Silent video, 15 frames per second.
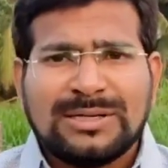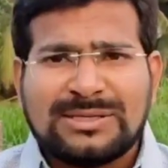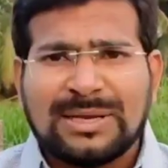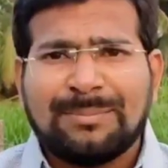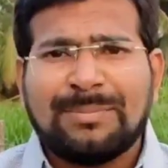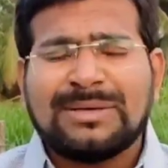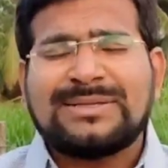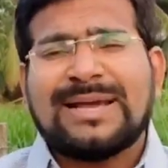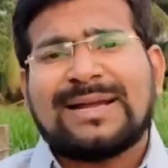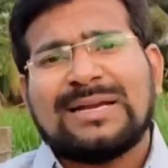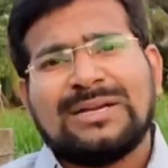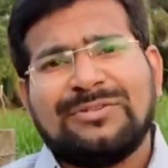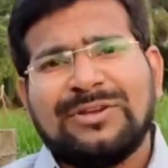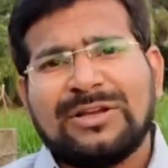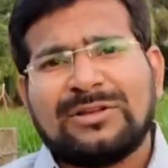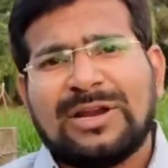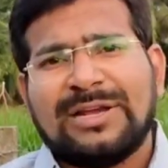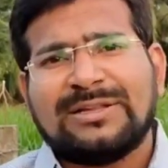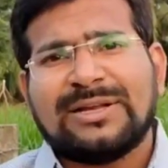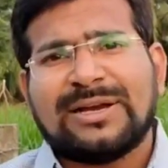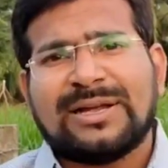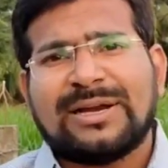డిసెంబర్ సెకండ్ వీక్లో
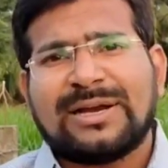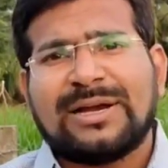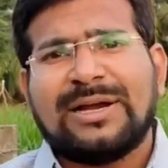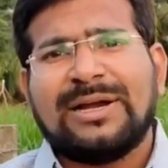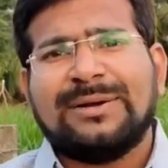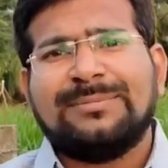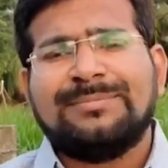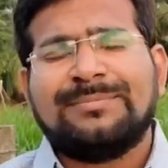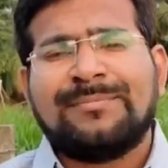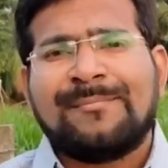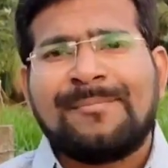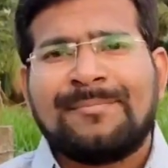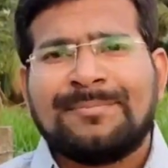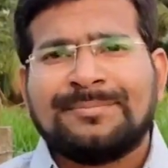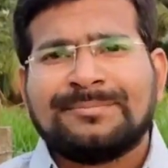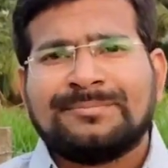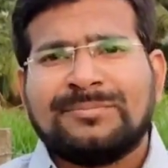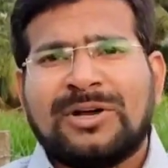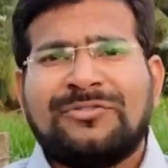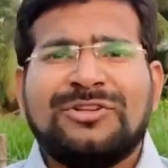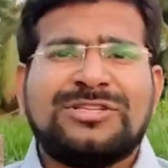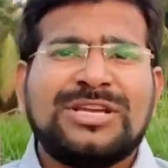అయితే కనుక
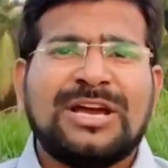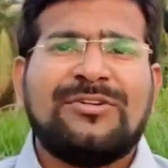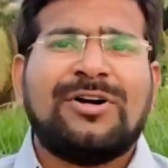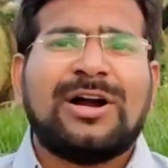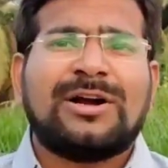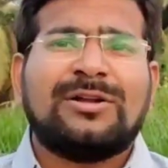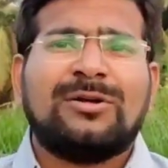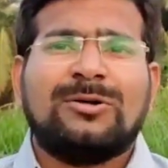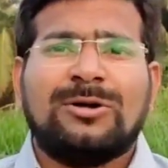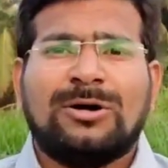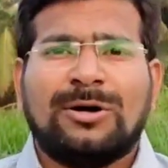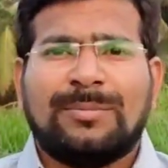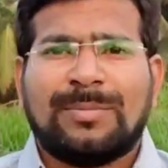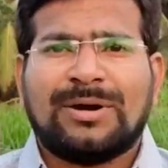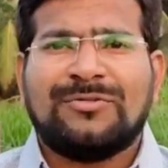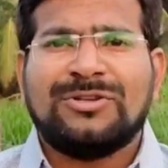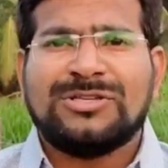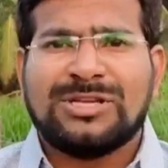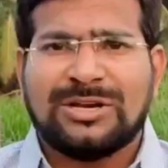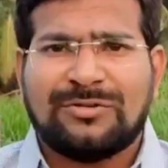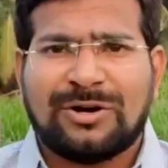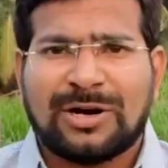మరి విజయవాడలో మన
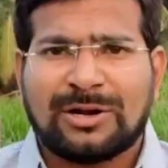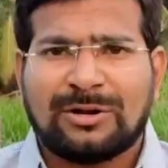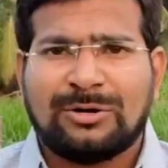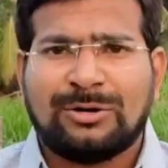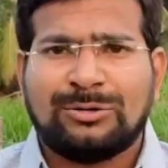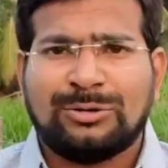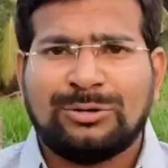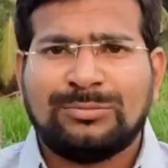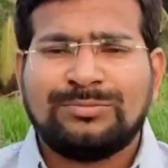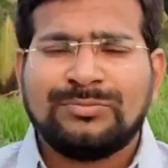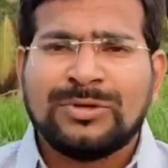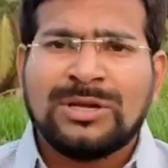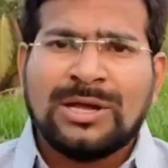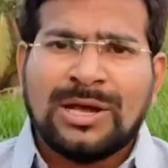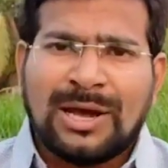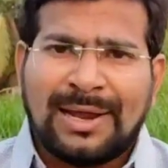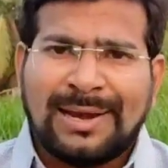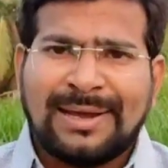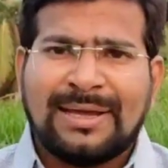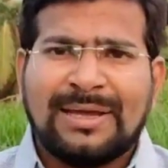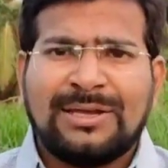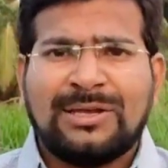విజయవాడలోను
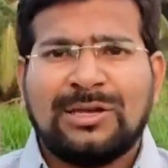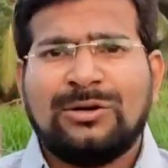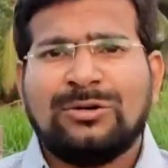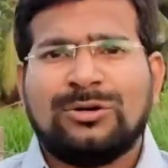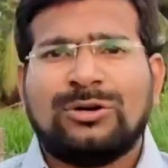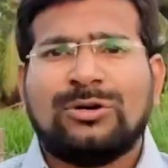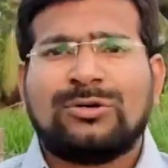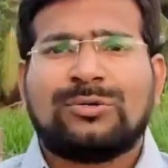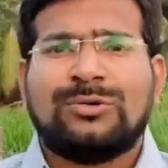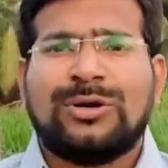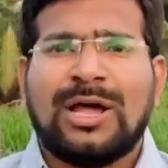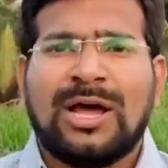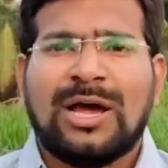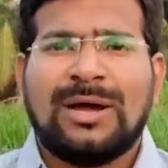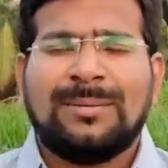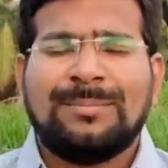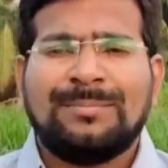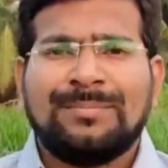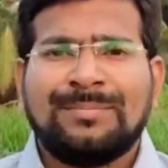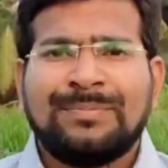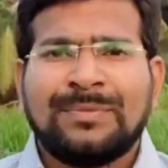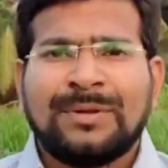అలాగే ఏలూరులో కూడా
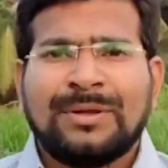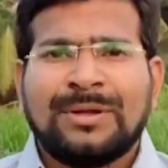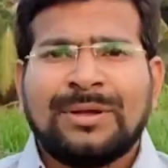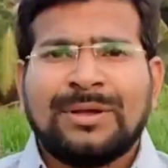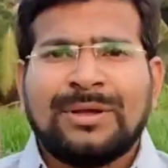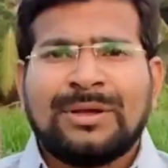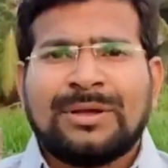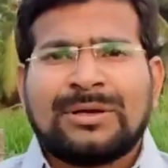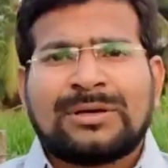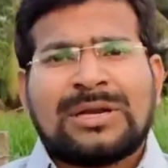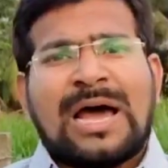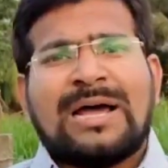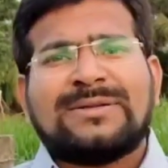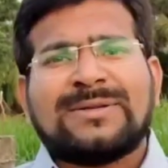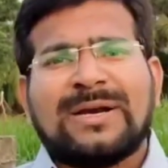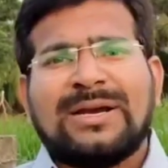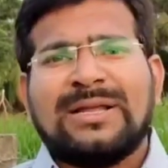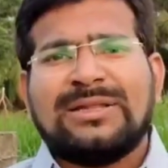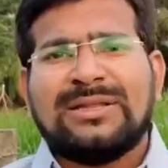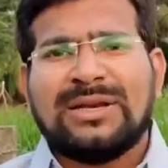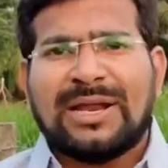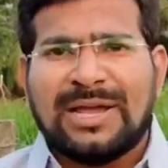క్లాసులు
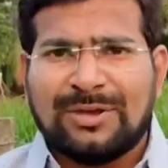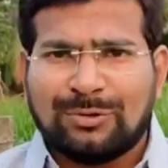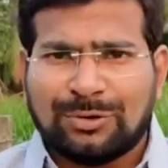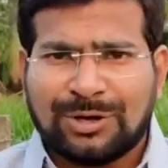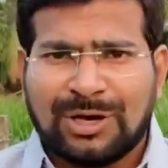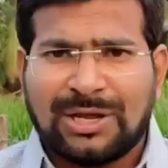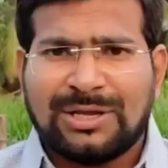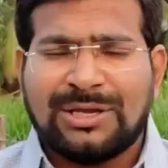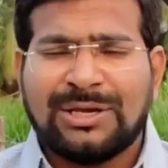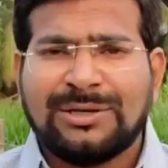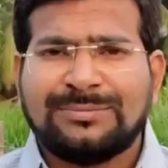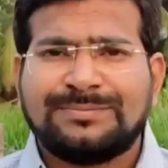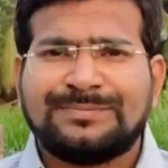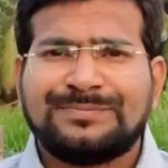అనేది నై ఉన్నాయి